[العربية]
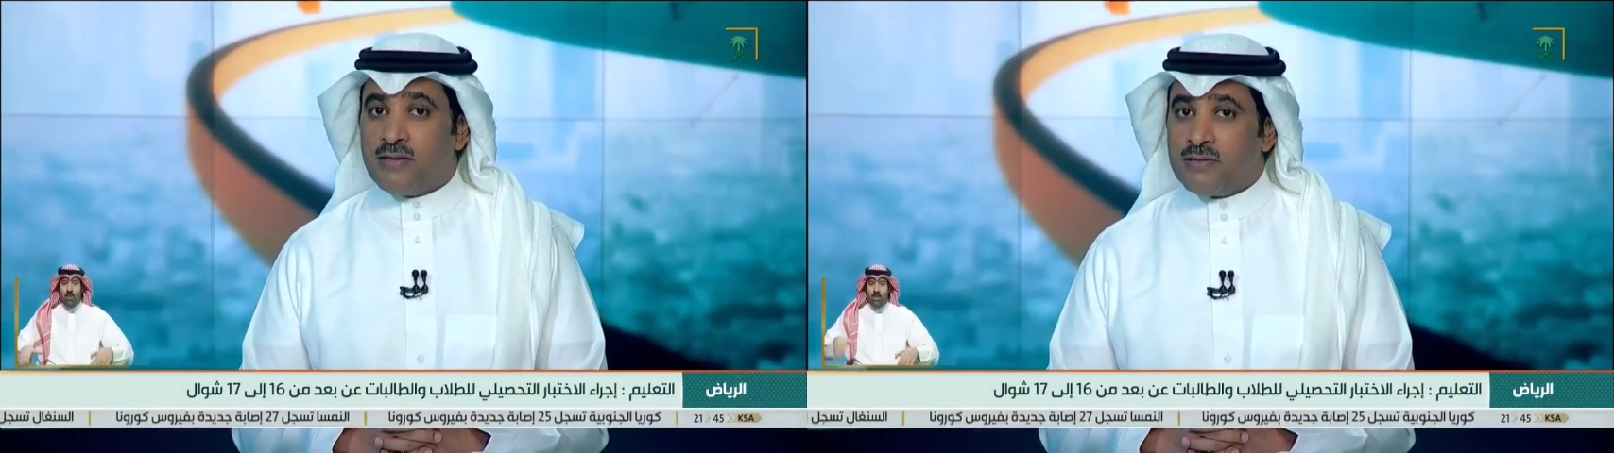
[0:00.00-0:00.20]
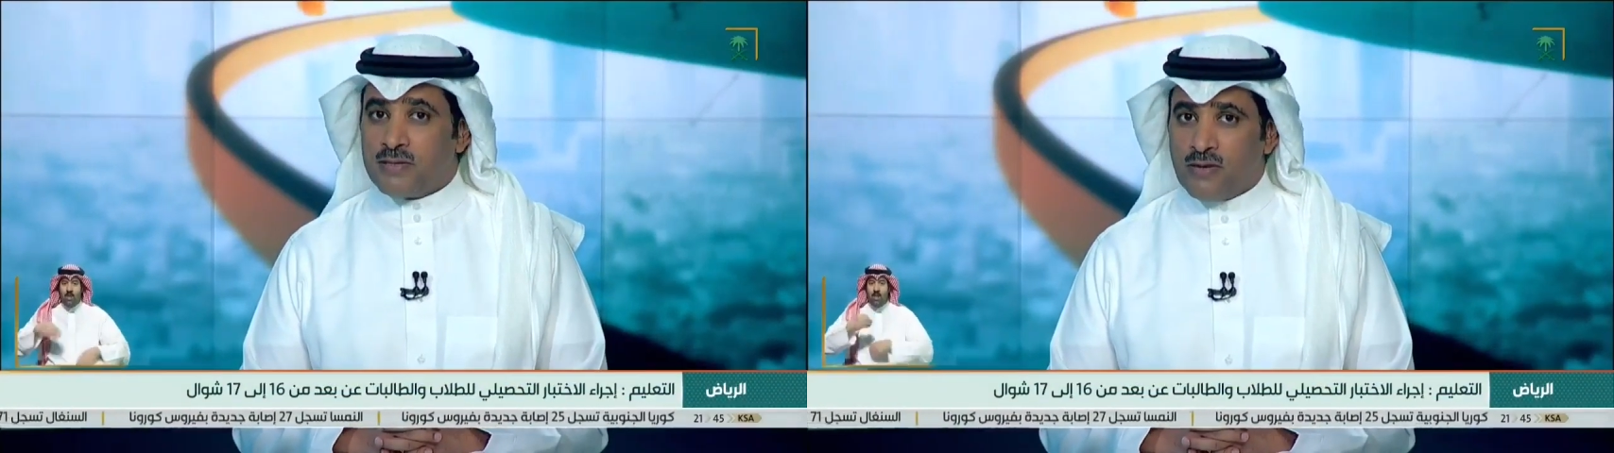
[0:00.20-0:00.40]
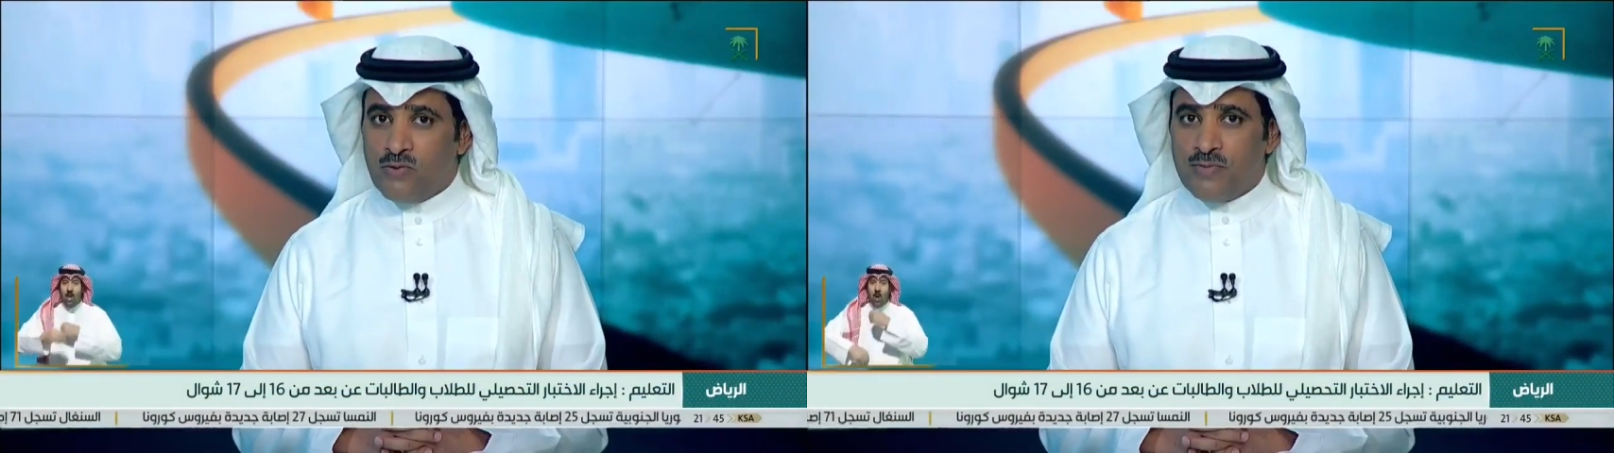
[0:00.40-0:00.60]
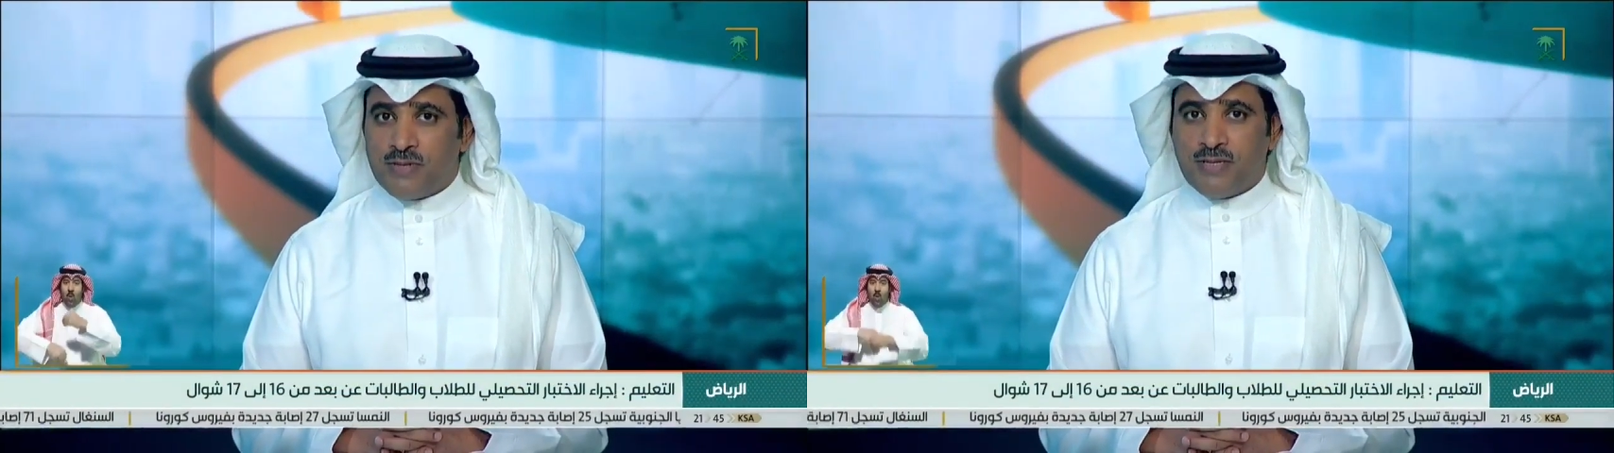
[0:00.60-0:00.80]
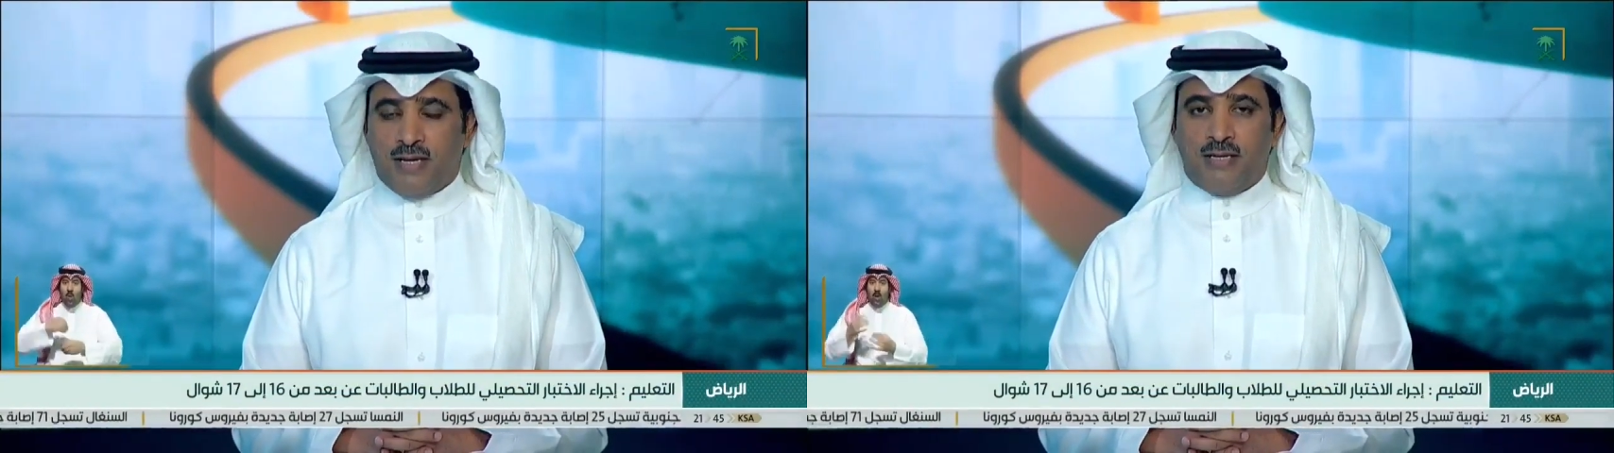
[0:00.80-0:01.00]
تقويم
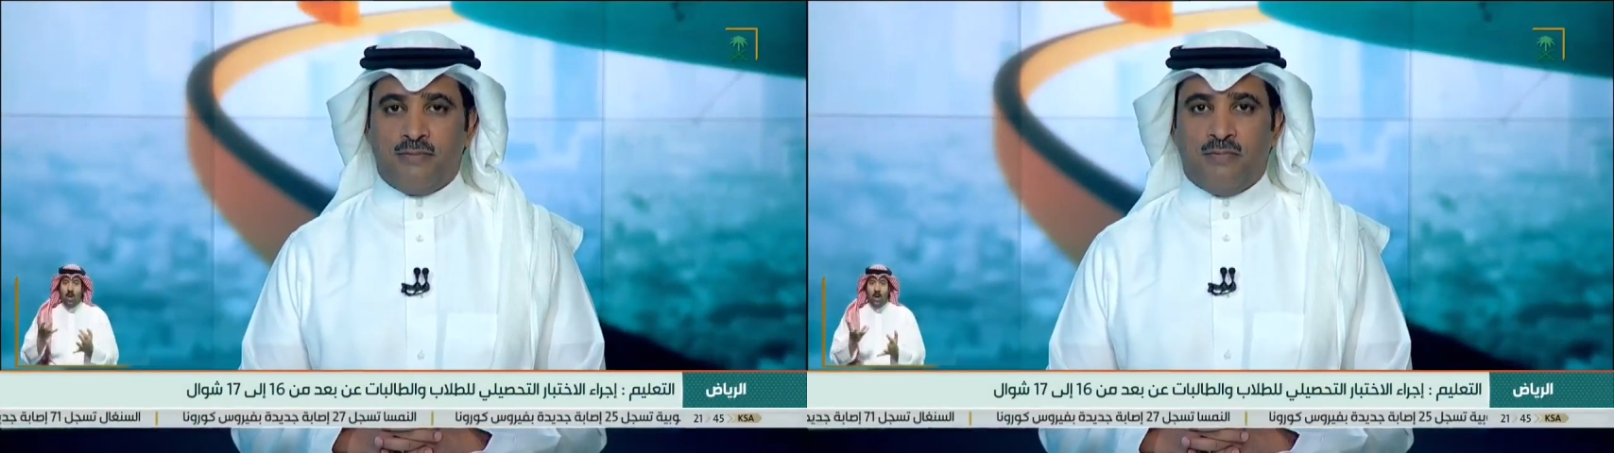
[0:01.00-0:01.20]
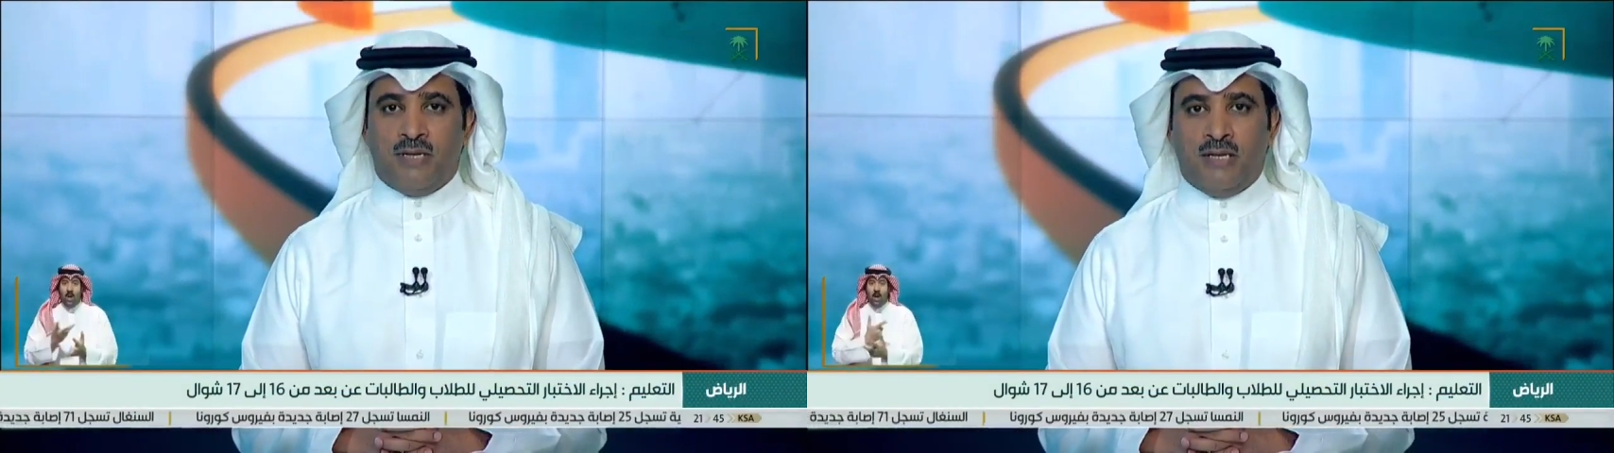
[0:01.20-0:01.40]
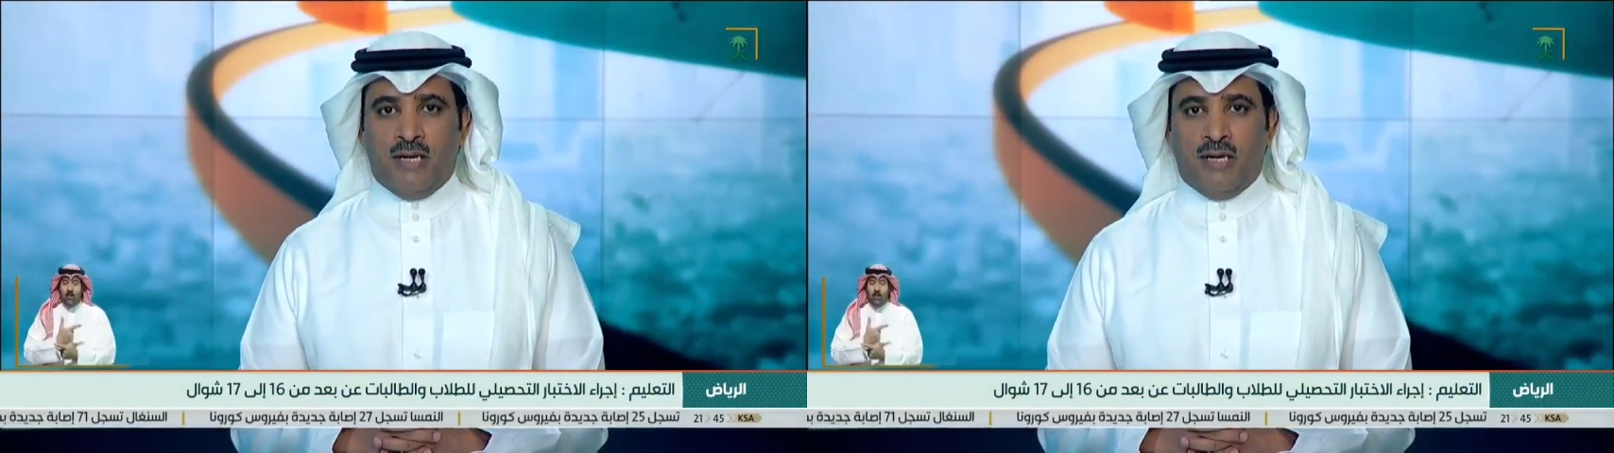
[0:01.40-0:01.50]
التعليم